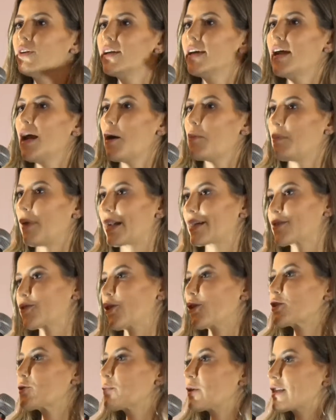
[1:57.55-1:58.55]
e a
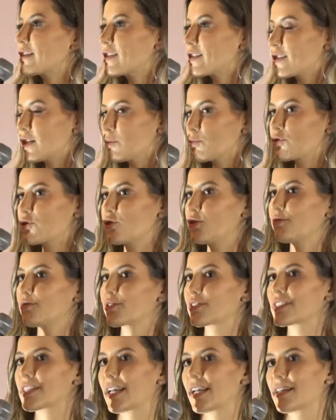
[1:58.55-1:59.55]
Grace
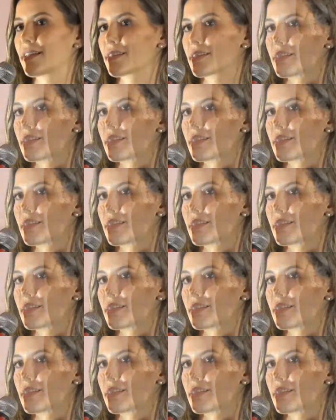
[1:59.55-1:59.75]
têm